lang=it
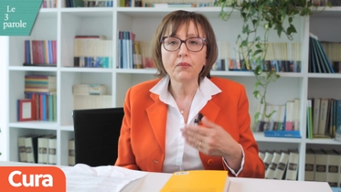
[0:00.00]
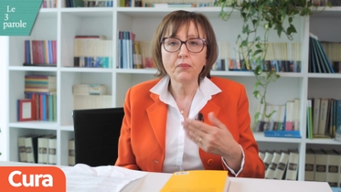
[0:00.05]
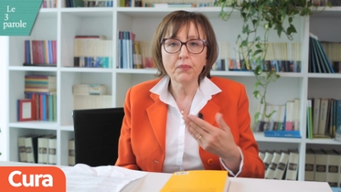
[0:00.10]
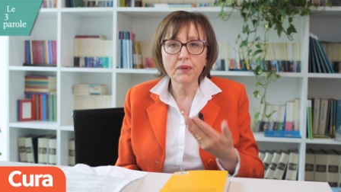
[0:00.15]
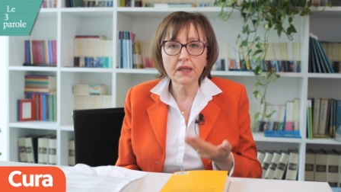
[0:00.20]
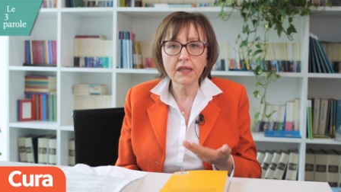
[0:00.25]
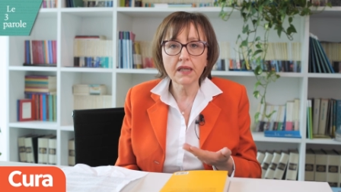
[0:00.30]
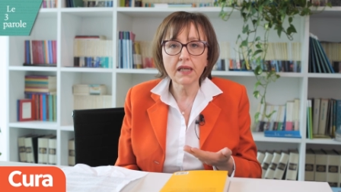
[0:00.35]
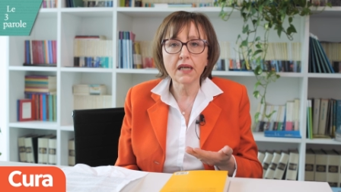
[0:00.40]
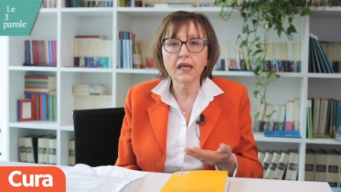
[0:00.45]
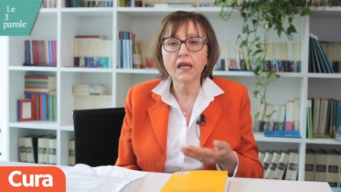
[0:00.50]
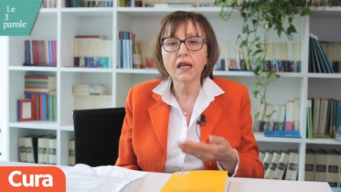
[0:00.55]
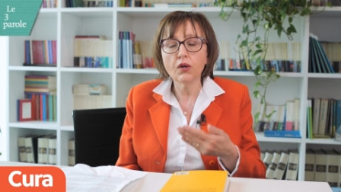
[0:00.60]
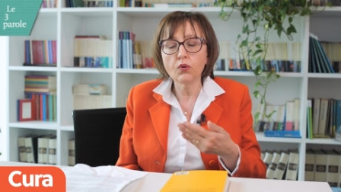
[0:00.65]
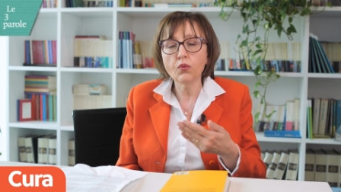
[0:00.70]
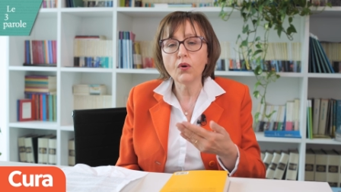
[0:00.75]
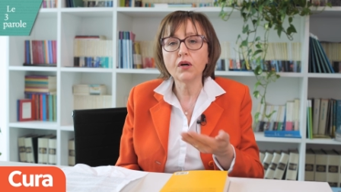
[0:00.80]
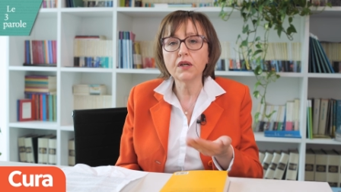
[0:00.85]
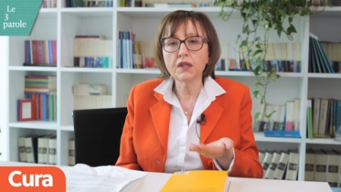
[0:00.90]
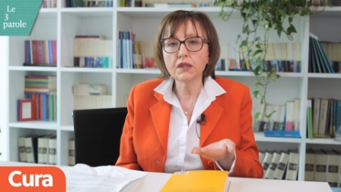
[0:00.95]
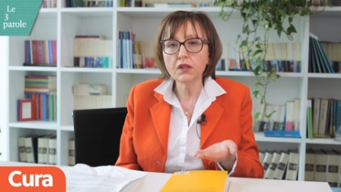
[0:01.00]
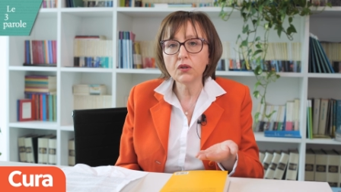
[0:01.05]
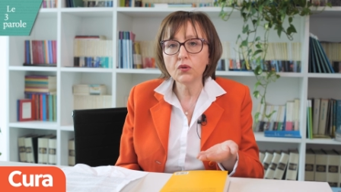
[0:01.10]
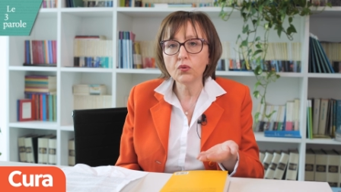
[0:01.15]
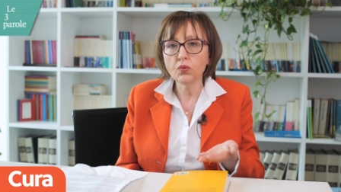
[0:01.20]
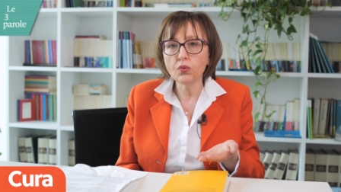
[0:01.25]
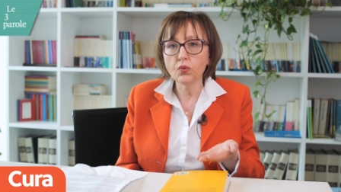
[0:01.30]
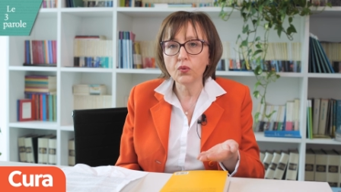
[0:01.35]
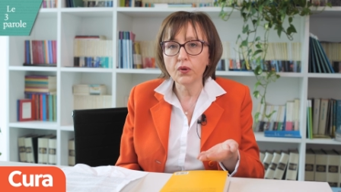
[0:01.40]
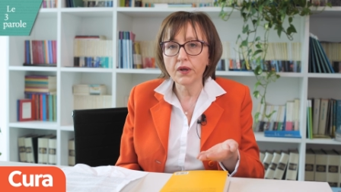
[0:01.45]
perché i luoghi di
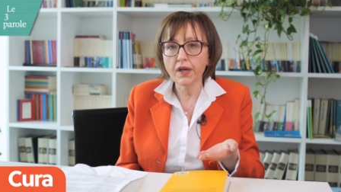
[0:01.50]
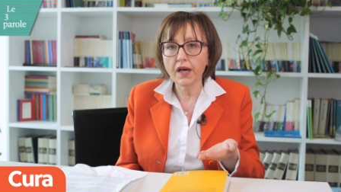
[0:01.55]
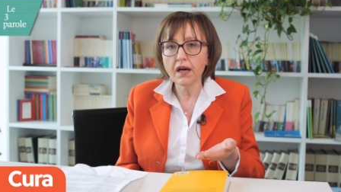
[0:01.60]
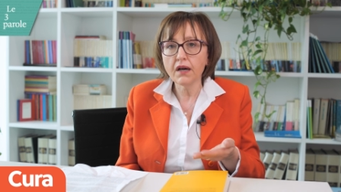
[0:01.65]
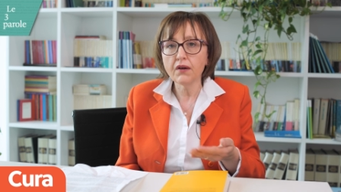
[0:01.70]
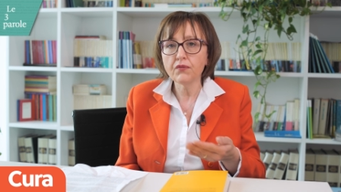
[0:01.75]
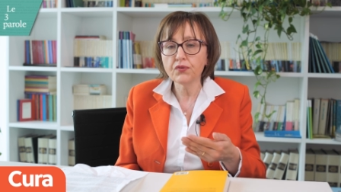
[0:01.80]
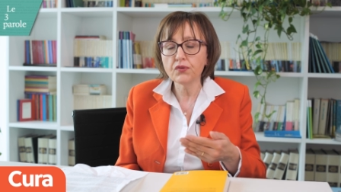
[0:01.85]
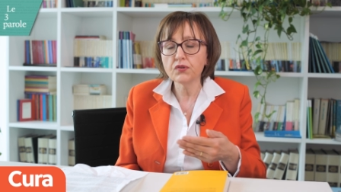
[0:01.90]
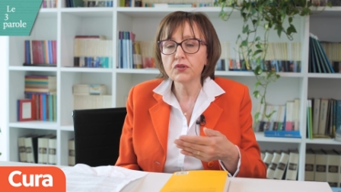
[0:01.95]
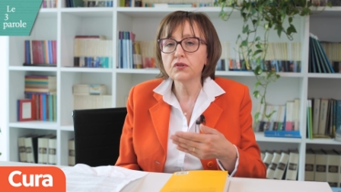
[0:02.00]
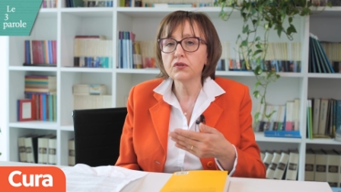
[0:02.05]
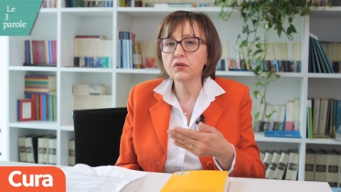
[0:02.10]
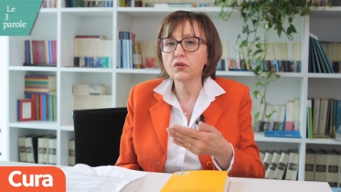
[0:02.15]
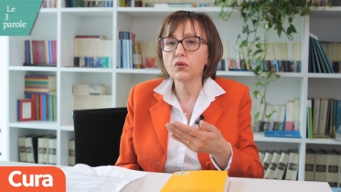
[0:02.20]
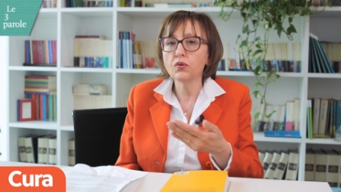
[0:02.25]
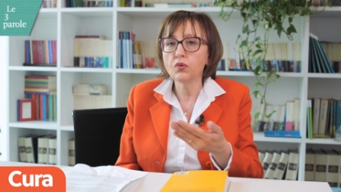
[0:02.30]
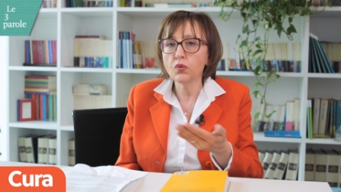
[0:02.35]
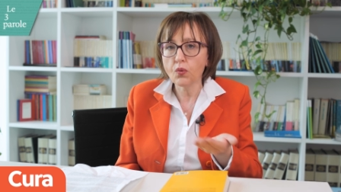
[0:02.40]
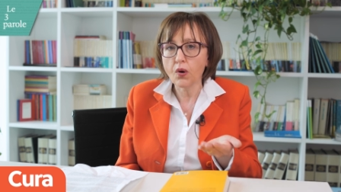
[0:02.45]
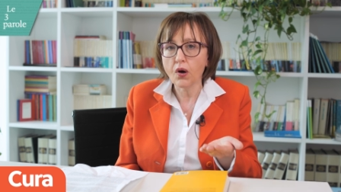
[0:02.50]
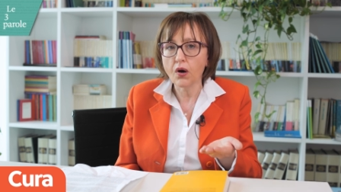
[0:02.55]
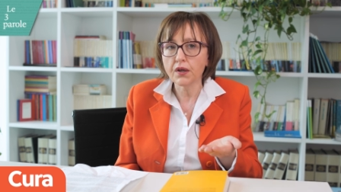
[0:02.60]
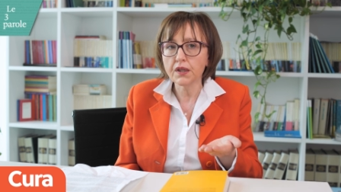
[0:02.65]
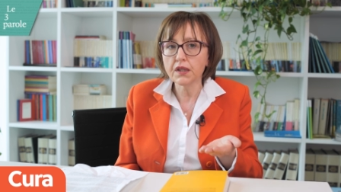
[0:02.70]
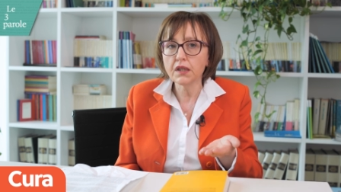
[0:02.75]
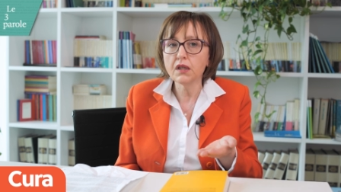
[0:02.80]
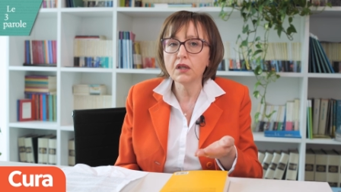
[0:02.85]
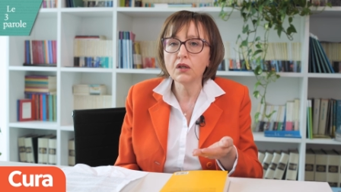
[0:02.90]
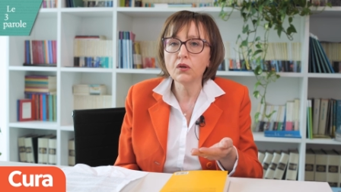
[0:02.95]
cura fossero
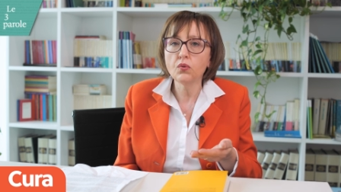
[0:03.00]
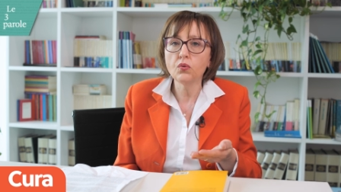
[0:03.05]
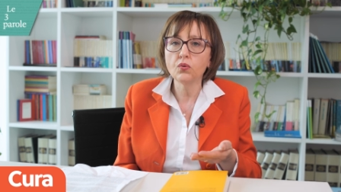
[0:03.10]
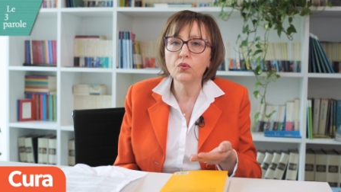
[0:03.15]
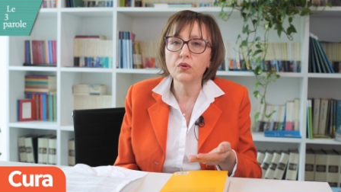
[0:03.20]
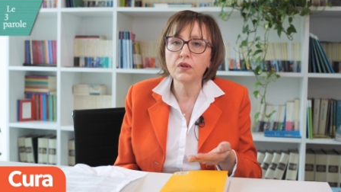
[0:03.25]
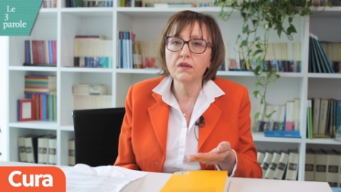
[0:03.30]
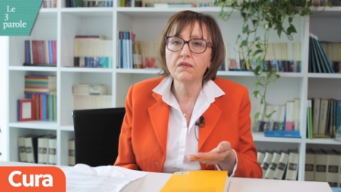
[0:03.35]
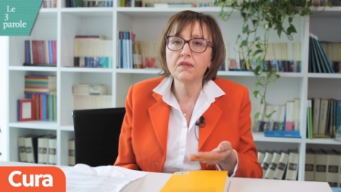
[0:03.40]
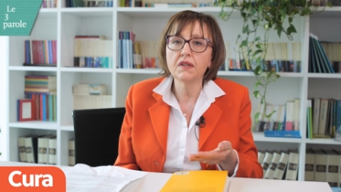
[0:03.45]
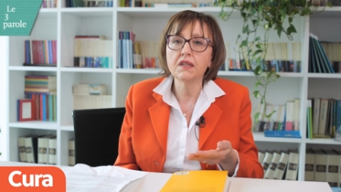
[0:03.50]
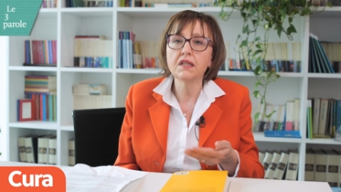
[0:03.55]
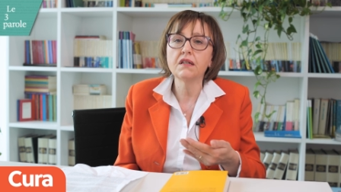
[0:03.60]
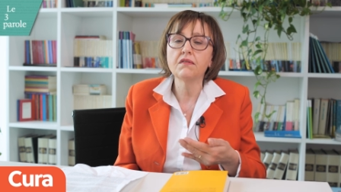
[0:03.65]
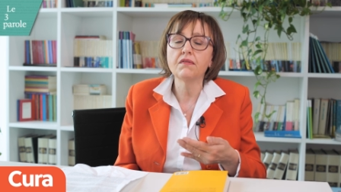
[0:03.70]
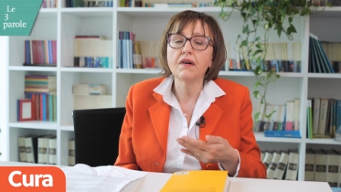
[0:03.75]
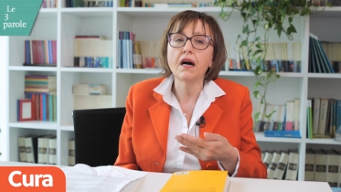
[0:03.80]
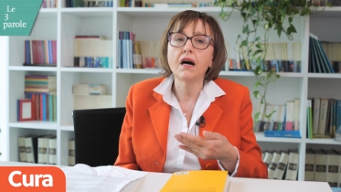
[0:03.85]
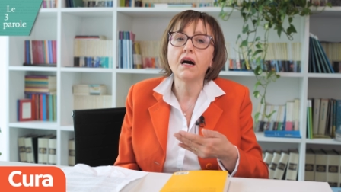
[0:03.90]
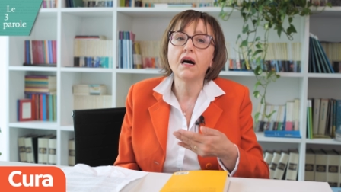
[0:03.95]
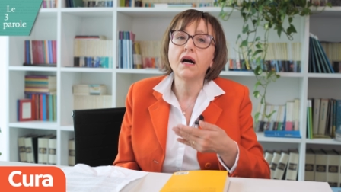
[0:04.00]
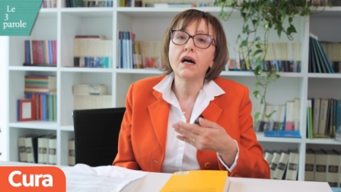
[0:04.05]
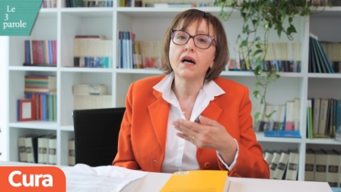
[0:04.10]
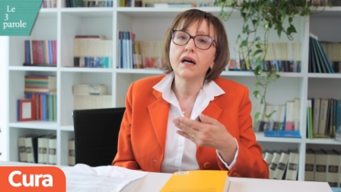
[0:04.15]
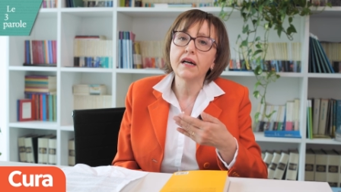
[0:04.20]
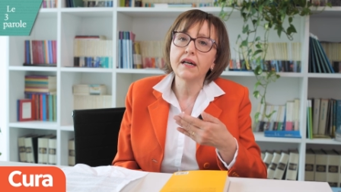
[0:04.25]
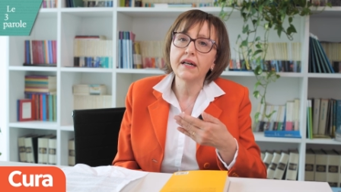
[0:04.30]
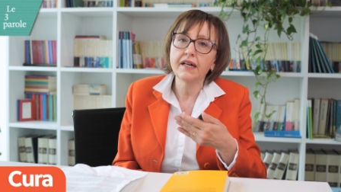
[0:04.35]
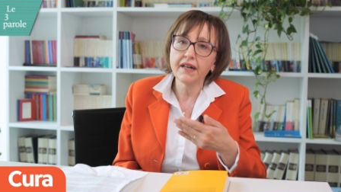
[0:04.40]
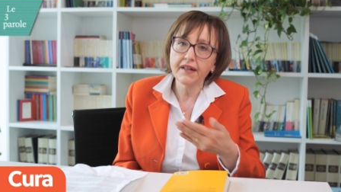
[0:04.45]
luoghi in cui veniva
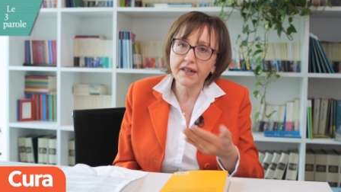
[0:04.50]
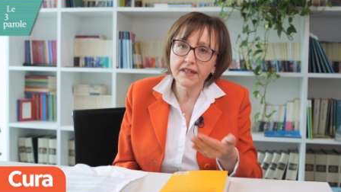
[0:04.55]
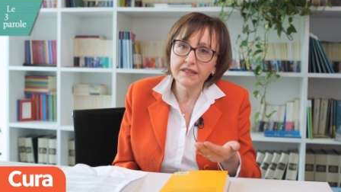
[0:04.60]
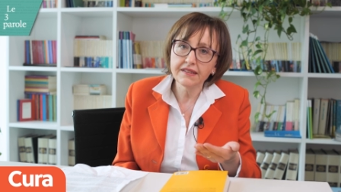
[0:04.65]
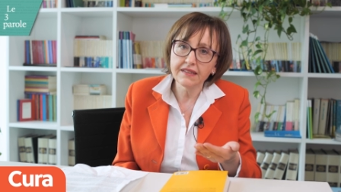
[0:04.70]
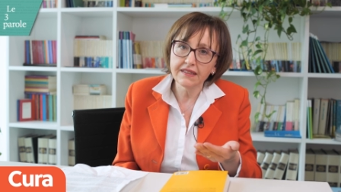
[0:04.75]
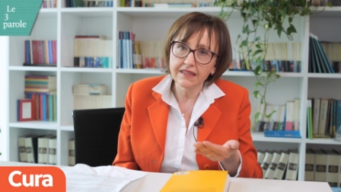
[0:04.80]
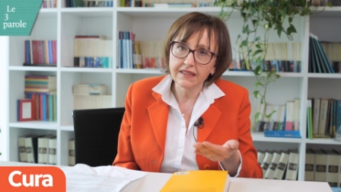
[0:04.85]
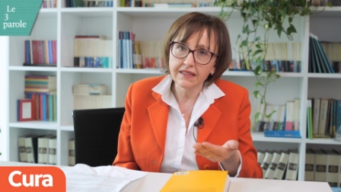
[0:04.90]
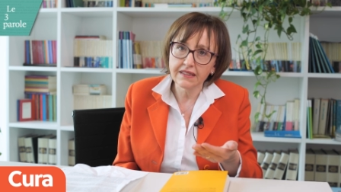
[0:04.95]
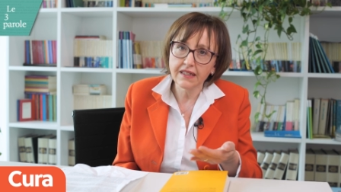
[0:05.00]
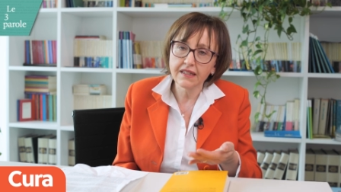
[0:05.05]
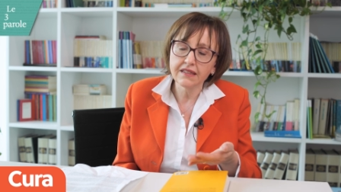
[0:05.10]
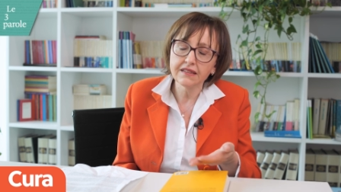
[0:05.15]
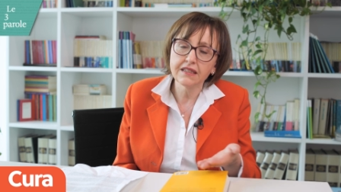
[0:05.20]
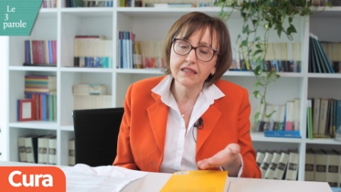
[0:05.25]
garantita